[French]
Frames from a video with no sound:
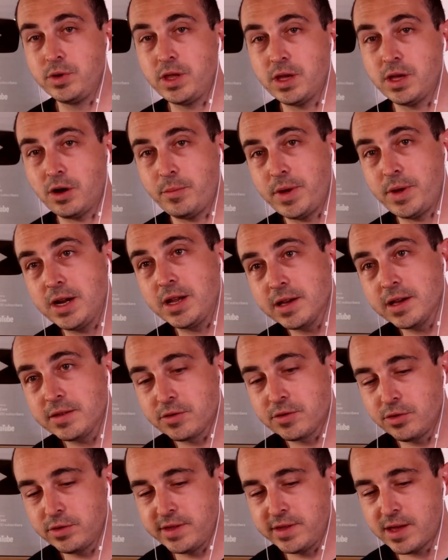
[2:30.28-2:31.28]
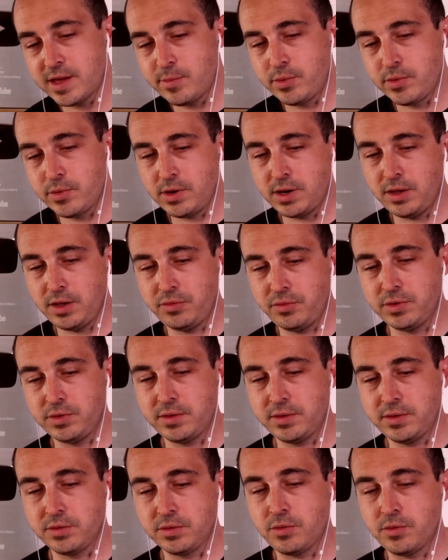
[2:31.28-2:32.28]
Oui, alors malgré ce que dit Apple, l'iPhone
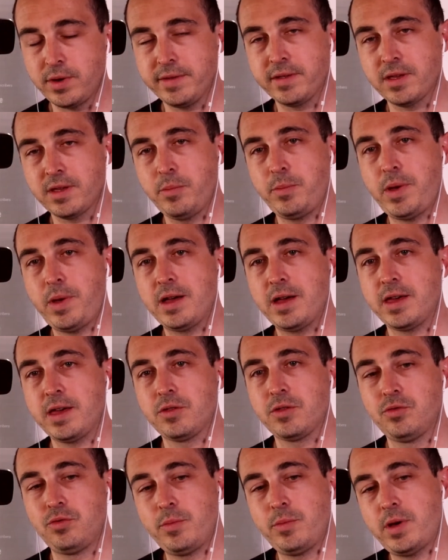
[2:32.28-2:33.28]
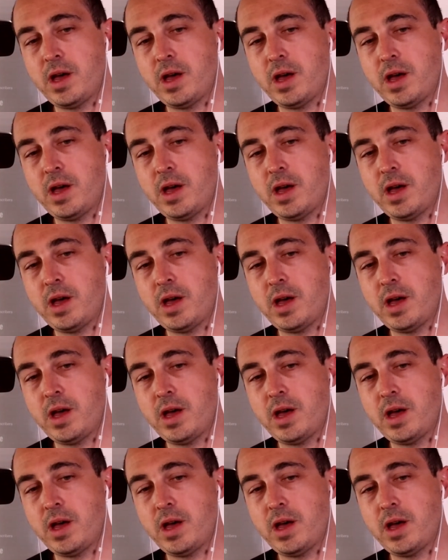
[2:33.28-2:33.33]
SE3 serait pas un carton.